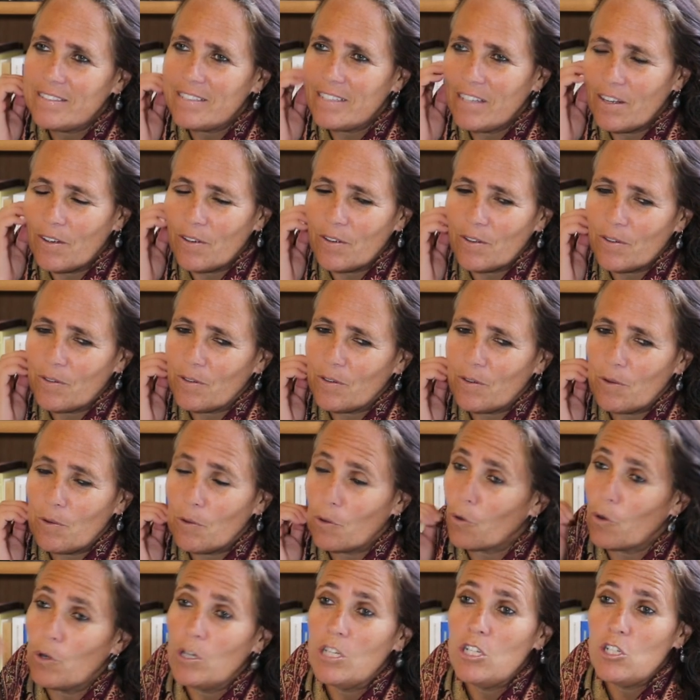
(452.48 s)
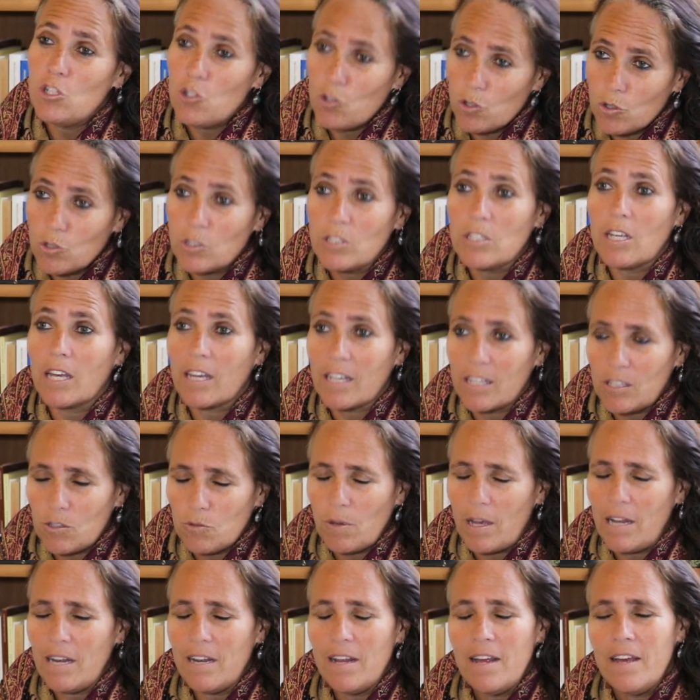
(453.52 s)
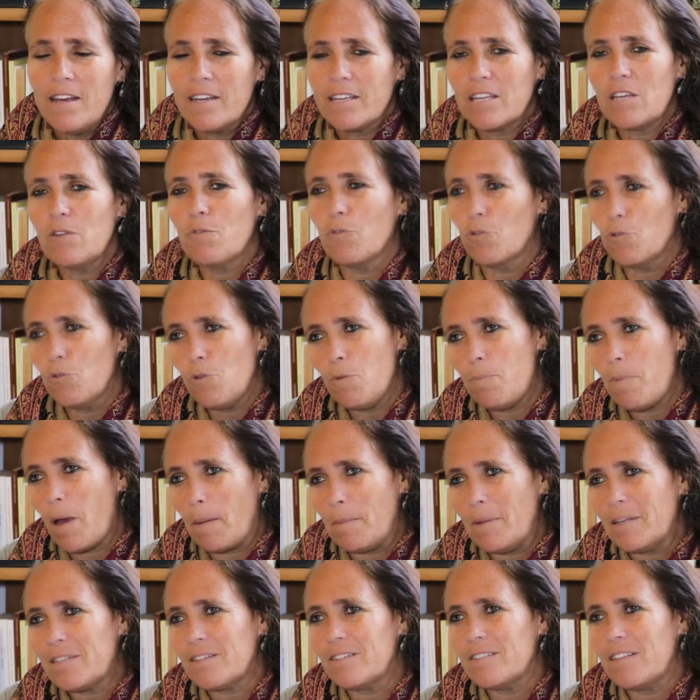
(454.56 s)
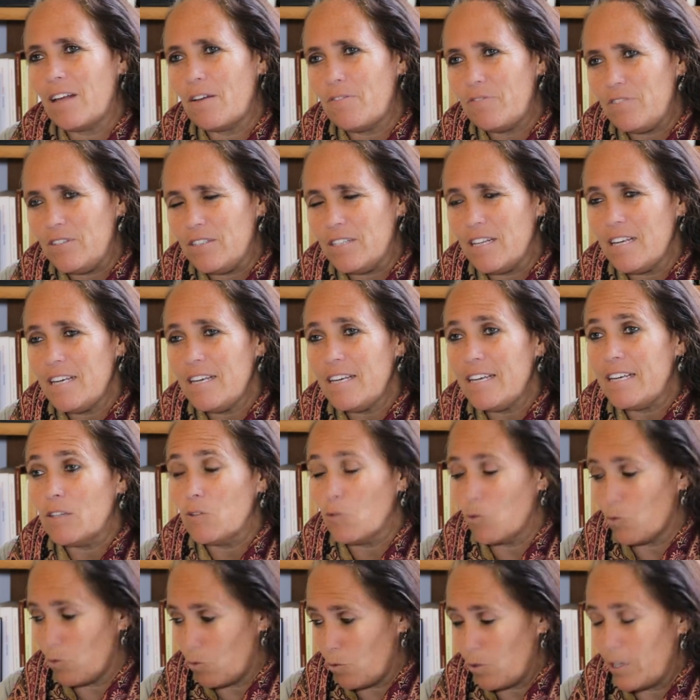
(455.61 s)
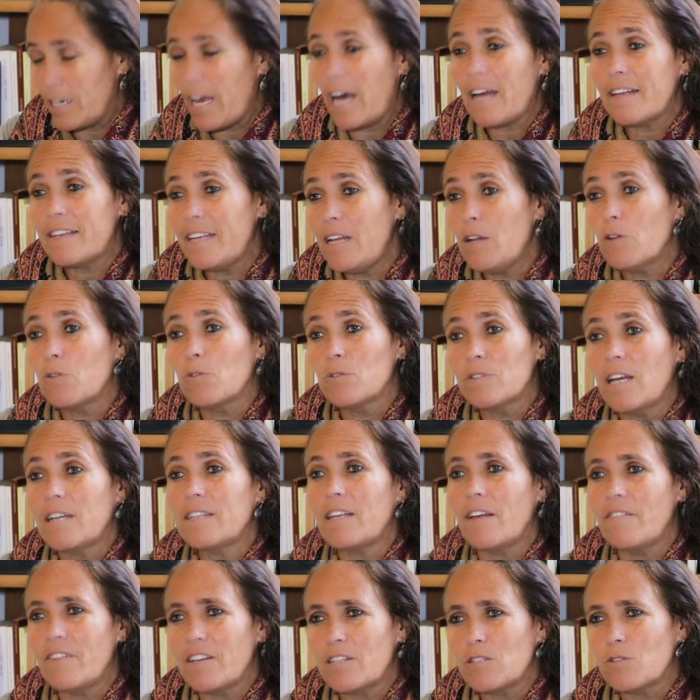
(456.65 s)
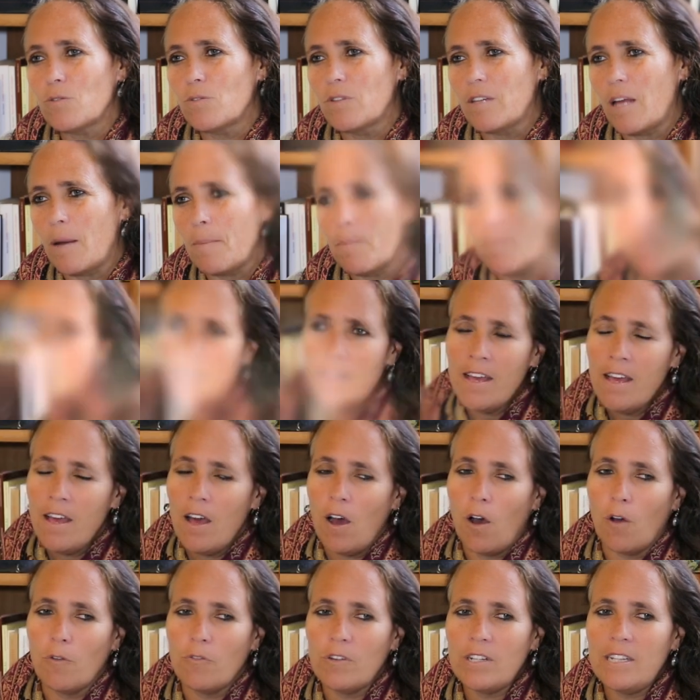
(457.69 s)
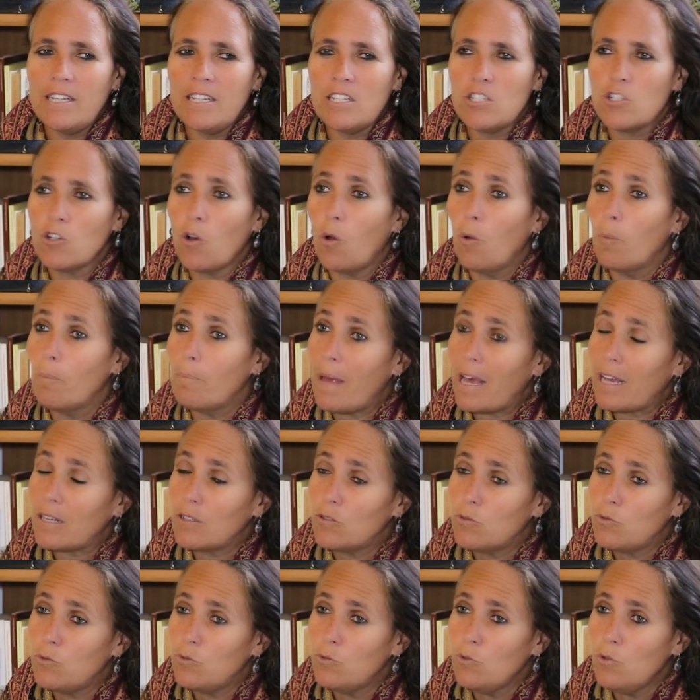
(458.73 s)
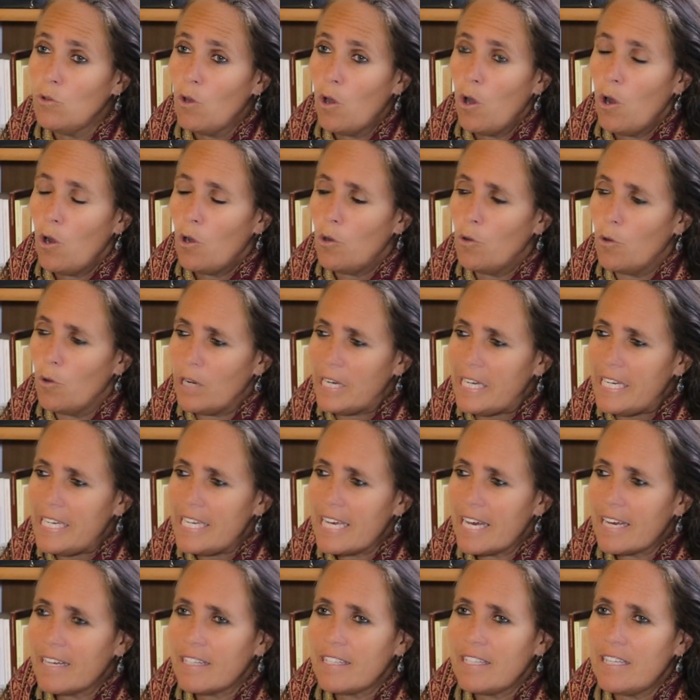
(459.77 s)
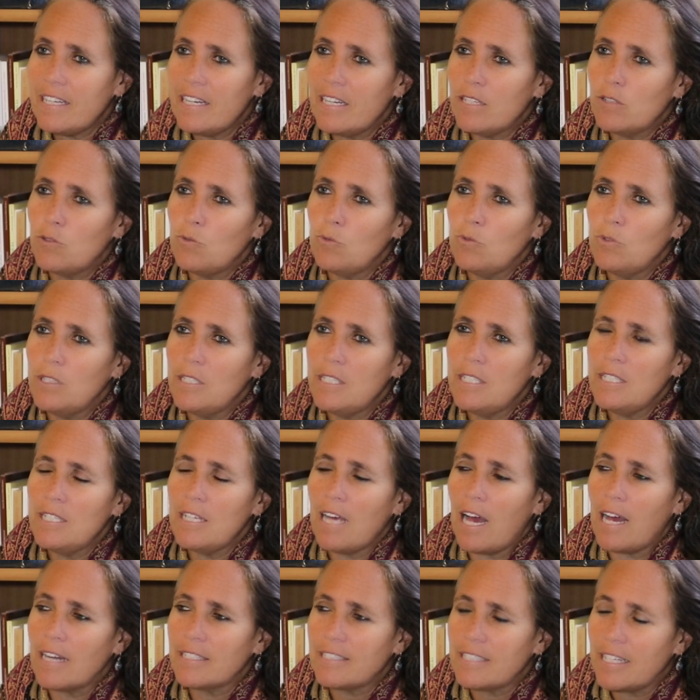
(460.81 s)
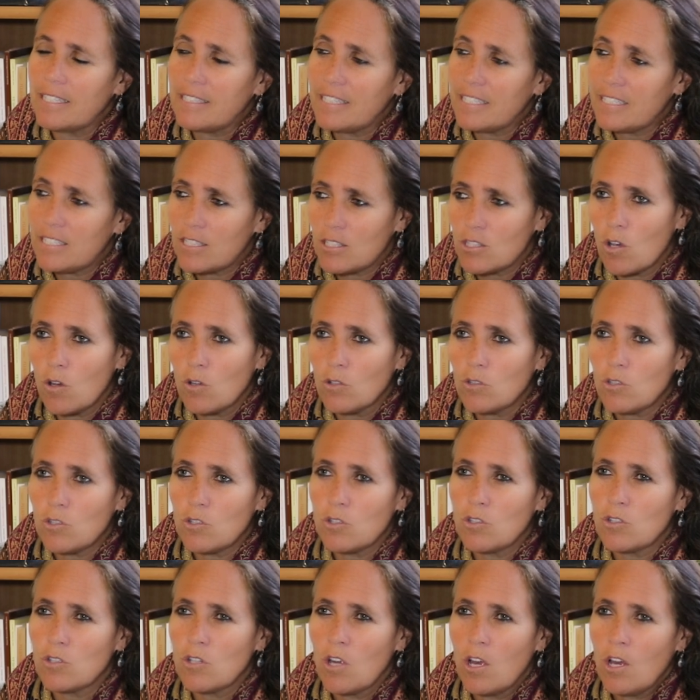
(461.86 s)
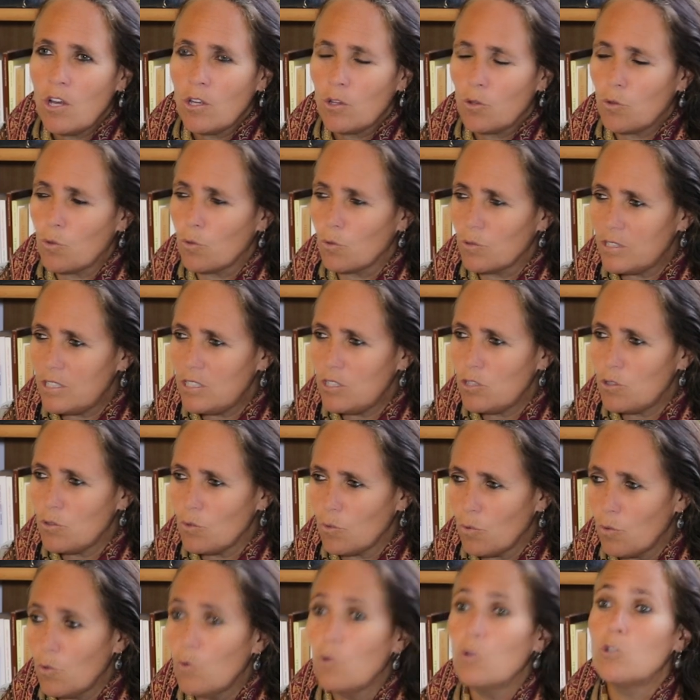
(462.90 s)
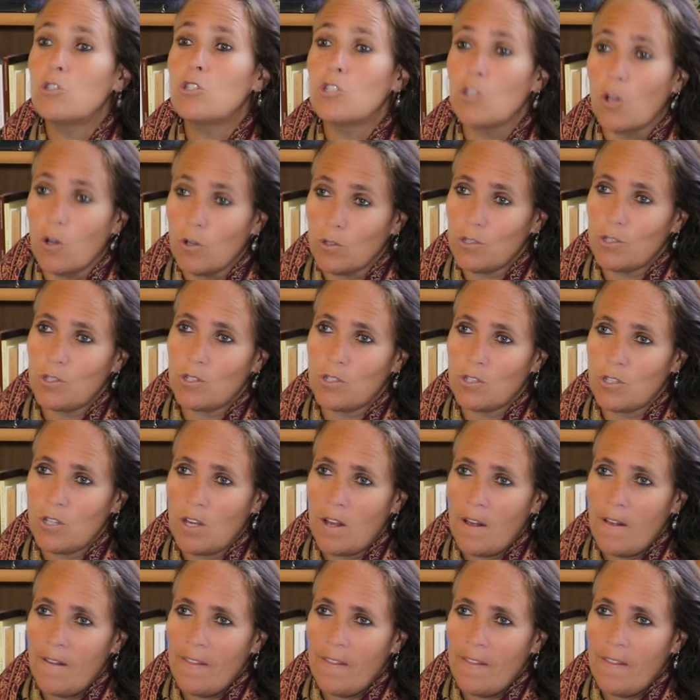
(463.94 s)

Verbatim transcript: religieuses et rituelles qui vont lui permettre d'affiner et de garder le contact avec son âme. En fait, les gens ont perdu le lien qui les unit à cette essence dont ils ont le sens.